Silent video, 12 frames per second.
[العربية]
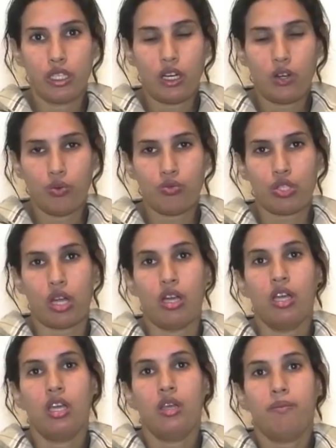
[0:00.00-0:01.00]
ليا ومشى
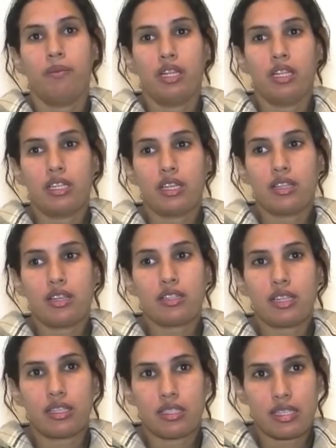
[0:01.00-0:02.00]
ملي هذا
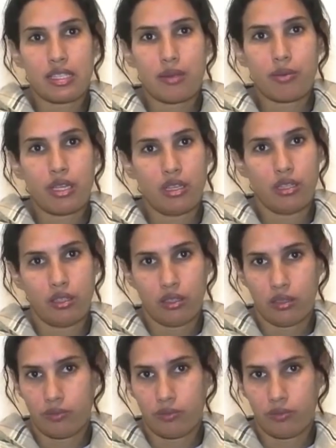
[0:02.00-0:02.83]
سنتصل به